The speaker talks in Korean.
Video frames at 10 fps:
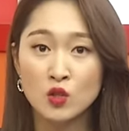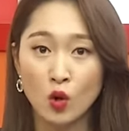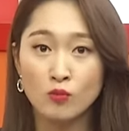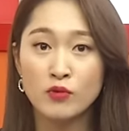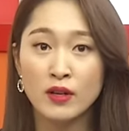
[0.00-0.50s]

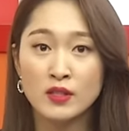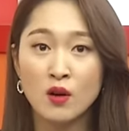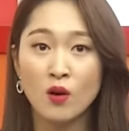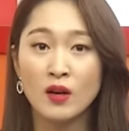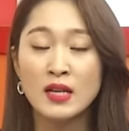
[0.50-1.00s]

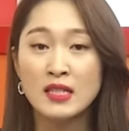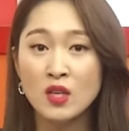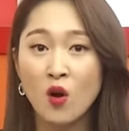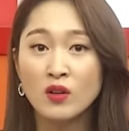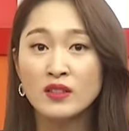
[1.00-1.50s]
정부에서
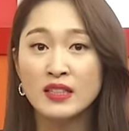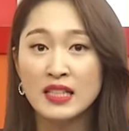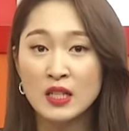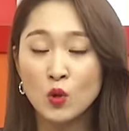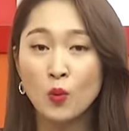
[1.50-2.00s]
31